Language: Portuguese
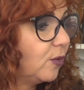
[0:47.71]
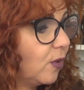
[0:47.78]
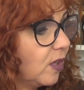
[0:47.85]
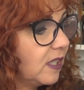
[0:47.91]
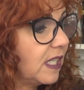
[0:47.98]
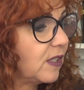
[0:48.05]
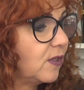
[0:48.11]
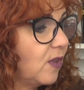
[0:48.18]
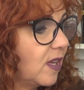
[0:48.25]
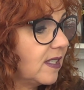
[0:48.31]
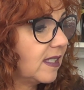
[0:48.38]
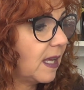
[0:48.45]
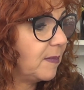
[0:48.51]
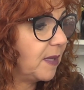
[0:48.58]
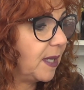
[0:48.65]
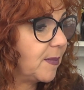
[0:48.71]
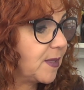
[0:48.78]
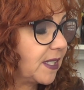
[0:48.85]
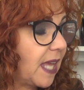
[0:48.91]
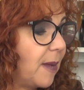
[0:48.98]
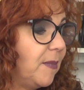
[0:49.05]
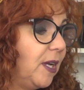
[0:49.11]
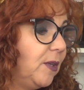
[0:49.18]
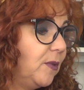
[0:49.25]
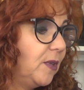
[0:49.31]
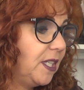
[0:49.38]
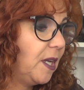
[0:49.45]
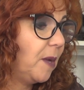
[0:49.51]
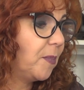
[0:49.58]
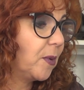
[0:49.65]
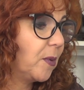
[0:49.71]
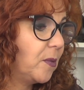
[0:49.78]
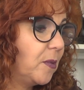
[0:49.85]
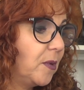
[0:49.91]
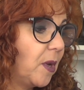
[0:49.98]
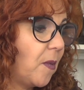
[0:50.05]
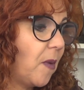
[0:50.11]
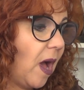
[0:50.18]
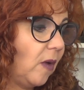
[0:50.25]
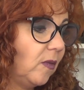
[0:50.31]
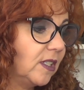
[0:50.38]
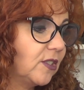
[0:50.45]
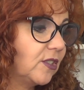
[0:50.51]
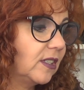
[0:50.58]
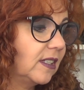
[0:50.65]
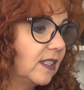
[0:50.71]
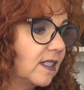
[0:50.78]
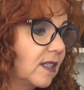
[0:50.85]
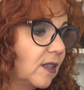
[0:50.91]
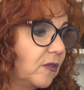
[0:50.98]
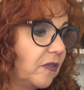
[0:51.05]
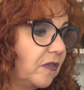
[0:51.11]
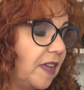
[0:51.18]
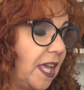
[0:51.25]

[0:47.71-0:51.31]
Todas nós sabemos que a maioria procuram aulas de dança do